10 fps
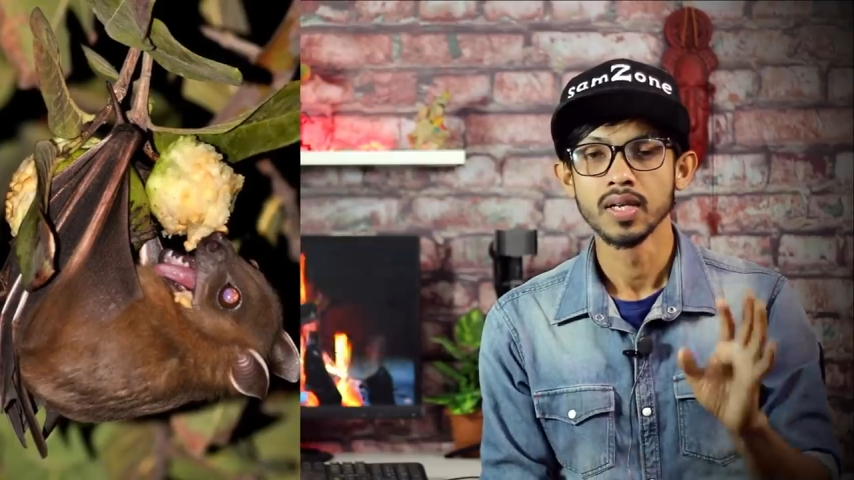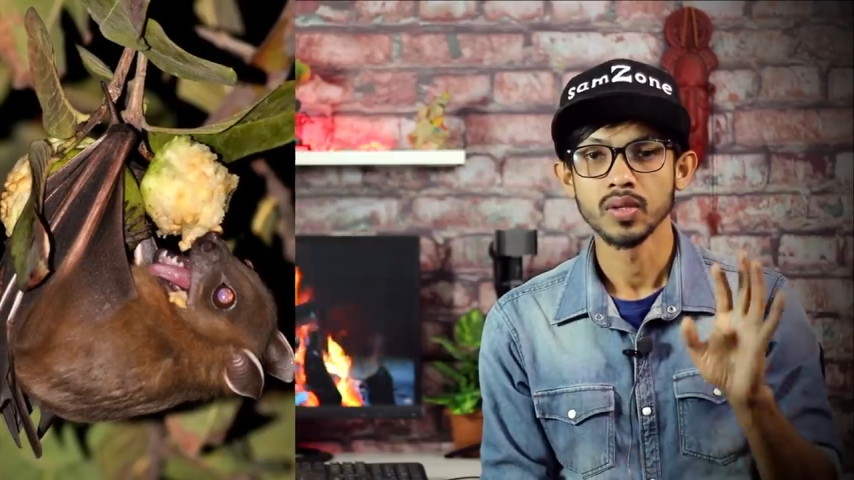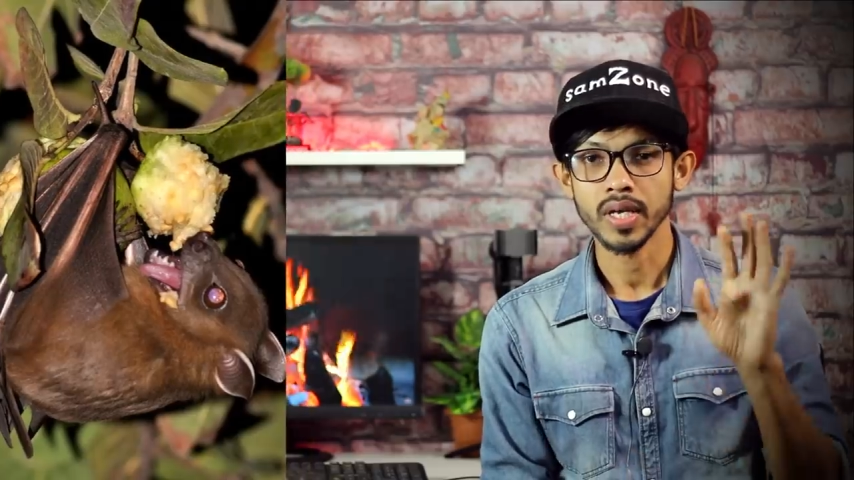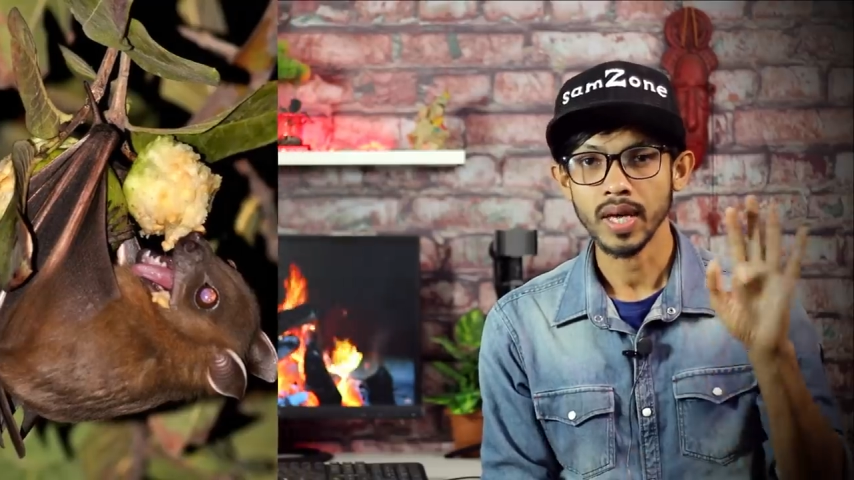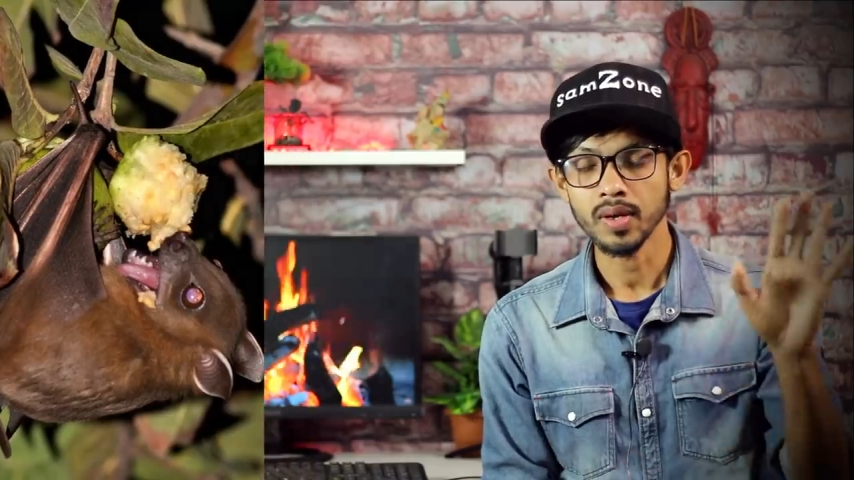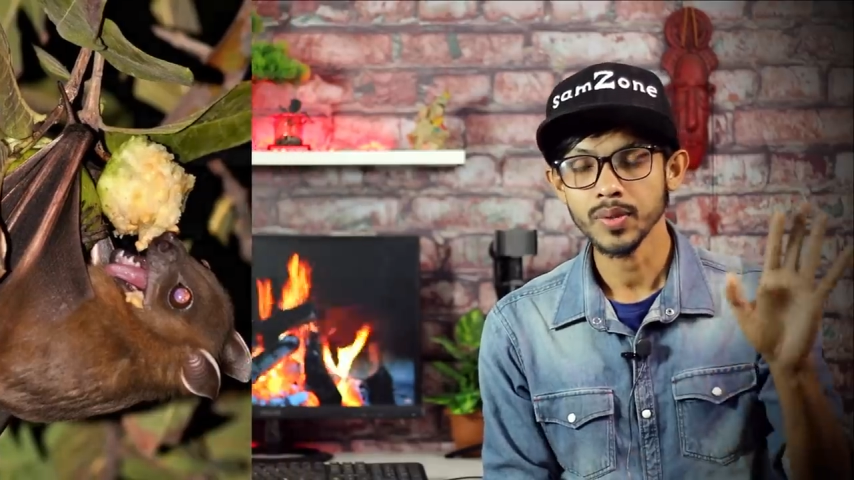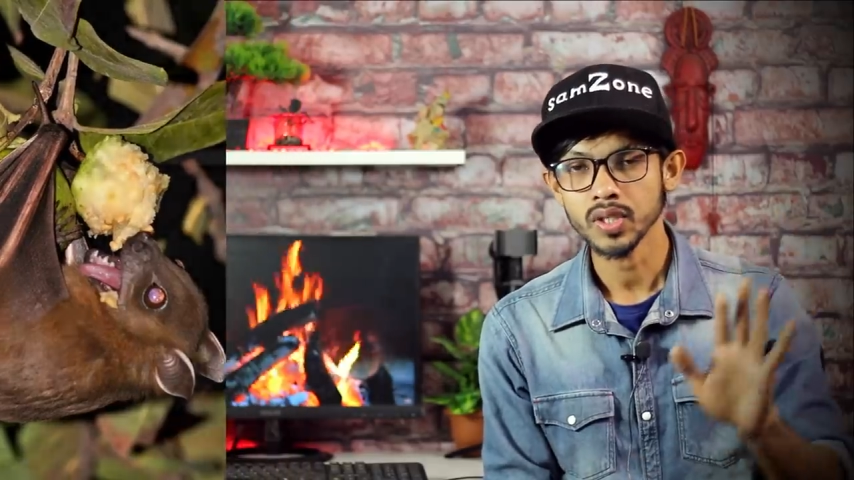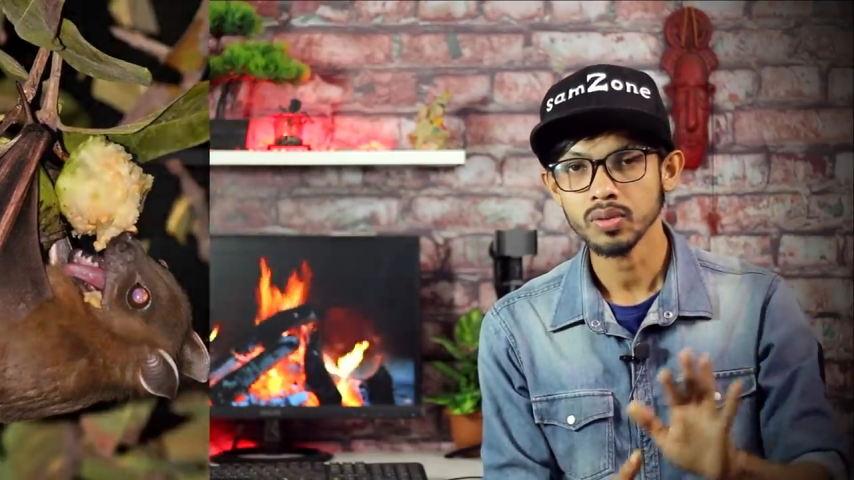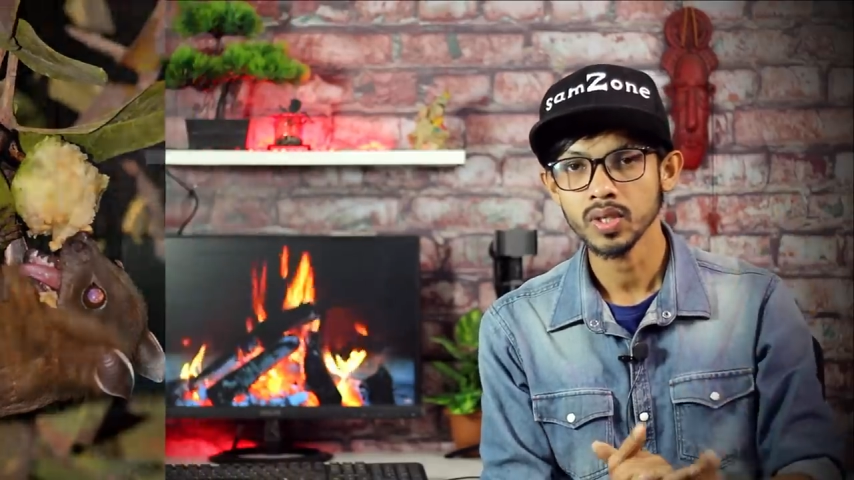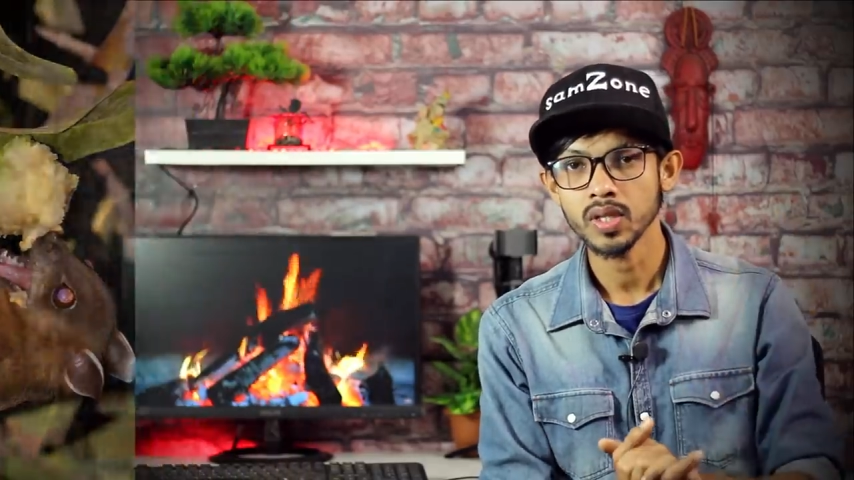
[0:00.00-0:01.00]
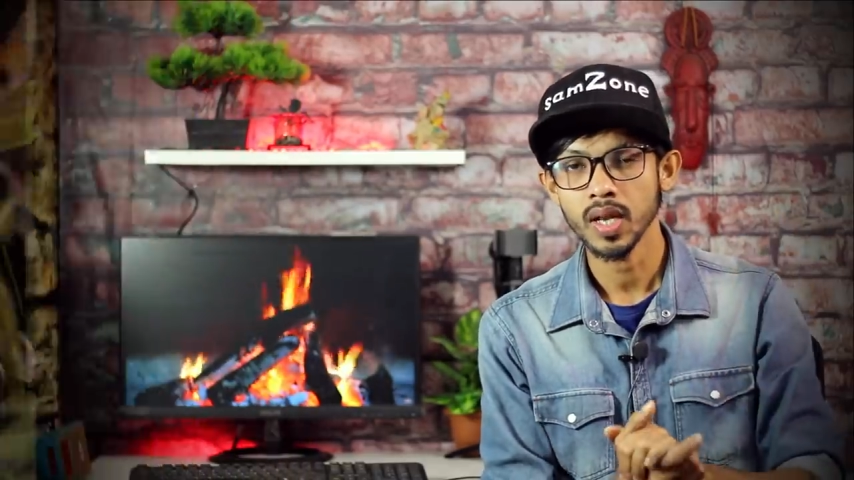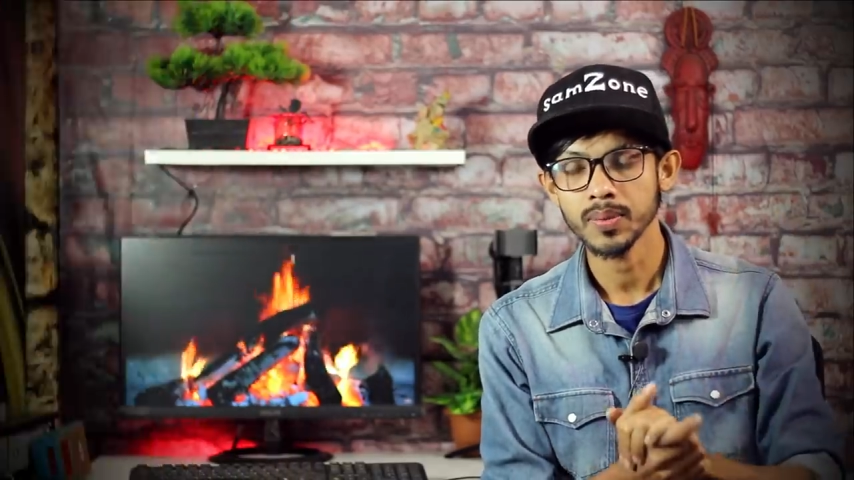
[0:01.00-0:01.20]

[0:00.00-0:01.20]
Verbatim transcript: তো কেন এই বিষয়টা তুলে ধরলাম